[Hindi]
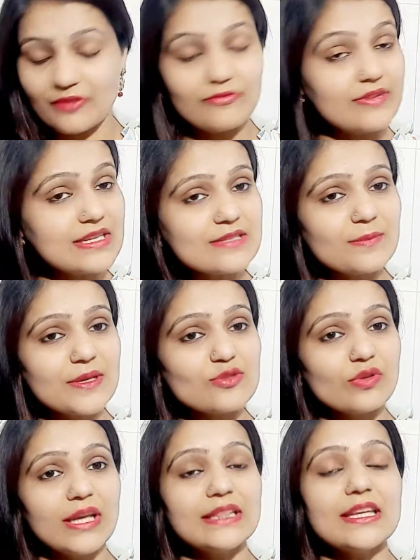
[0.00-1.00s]
बीज में जो
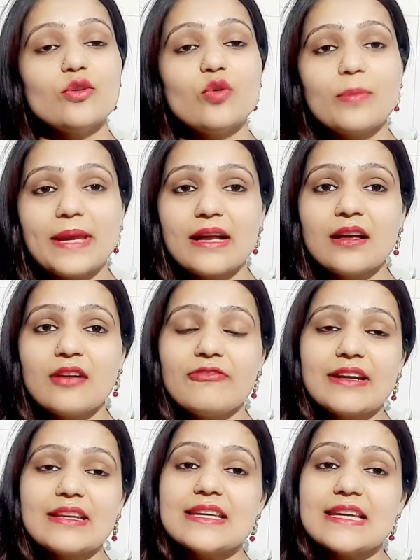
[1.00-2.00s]
है थ्री ओमेगा
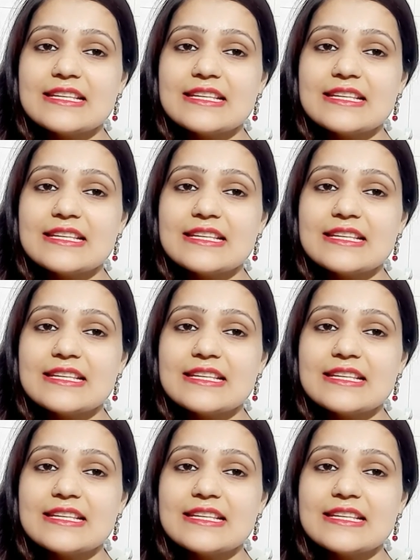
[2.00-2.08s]
फैटी